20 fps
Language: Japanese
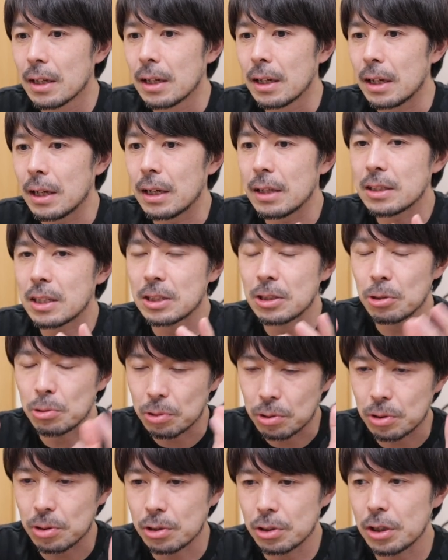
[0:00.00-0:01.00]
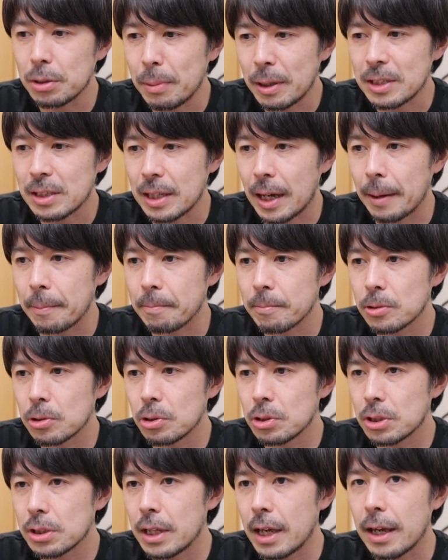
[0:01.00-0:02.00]
えー、写真を作りました
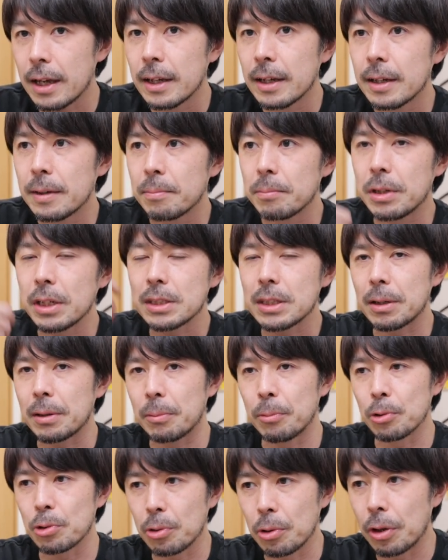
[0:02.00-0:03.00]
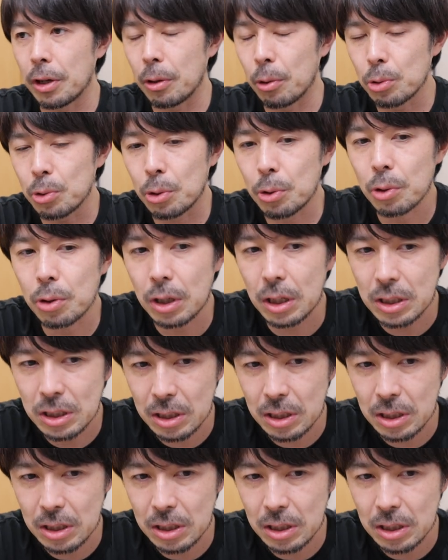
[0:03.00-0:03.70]
そして皆さんのもとへお届け